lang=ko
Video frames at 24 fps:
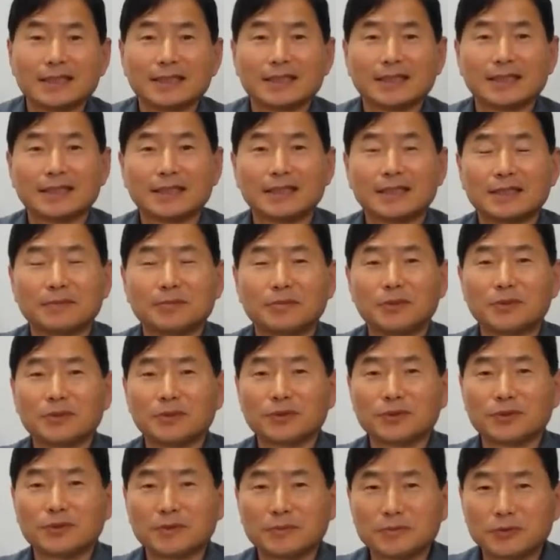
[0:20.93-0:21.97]
아,
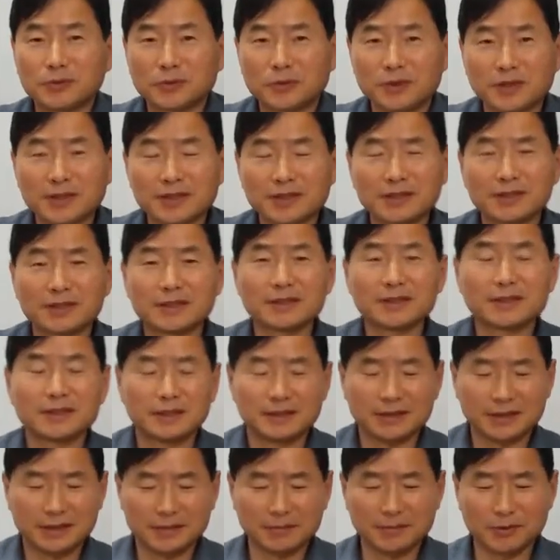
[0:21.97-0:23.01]
비욘드
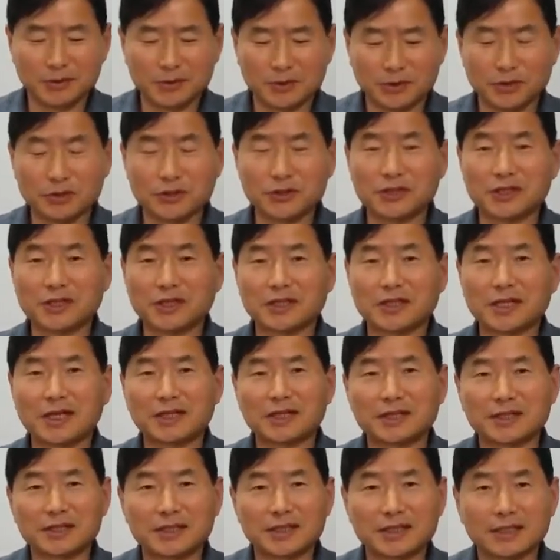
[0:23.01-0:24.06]
금수저라는 이번 전체
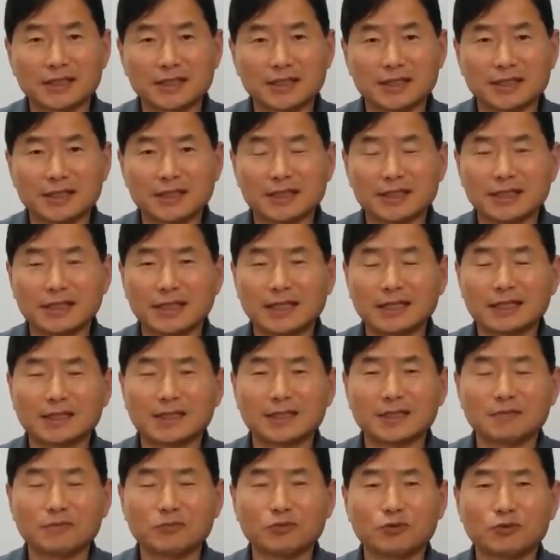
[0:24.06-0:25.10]
강좌의
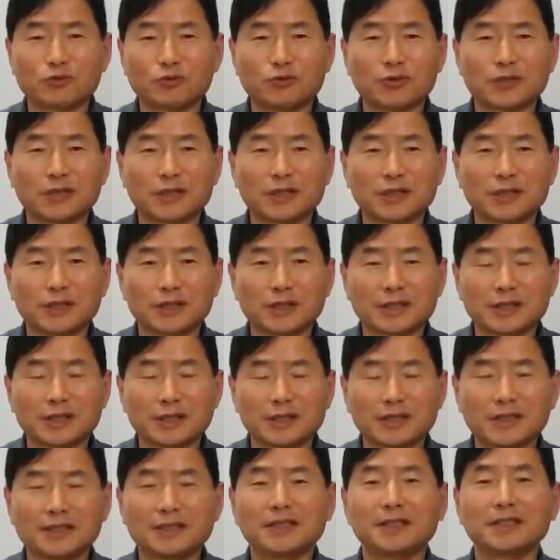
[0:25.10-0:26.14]
핵심
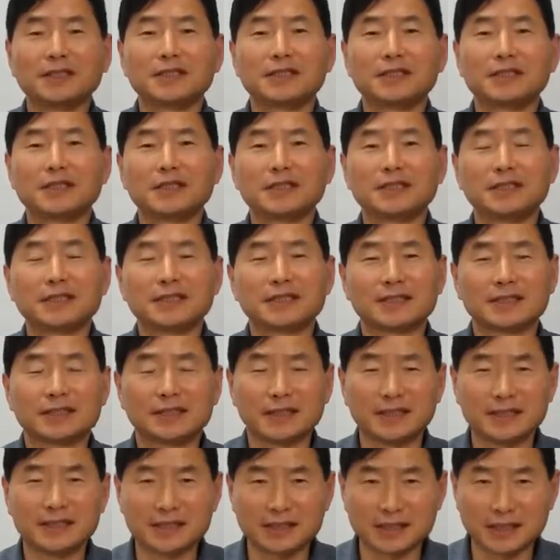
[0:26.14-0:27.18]
주제를 얘기할
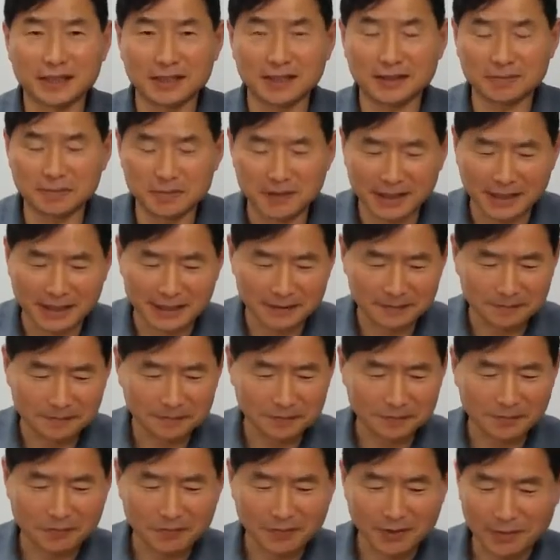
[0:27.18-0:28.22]
그러 시간입니다.
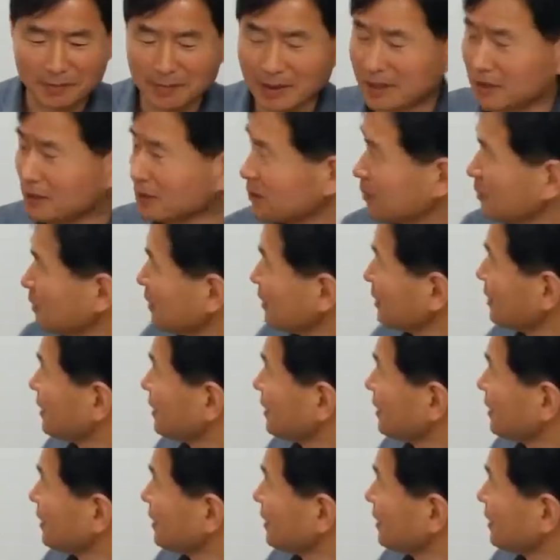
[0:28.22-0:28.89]
바로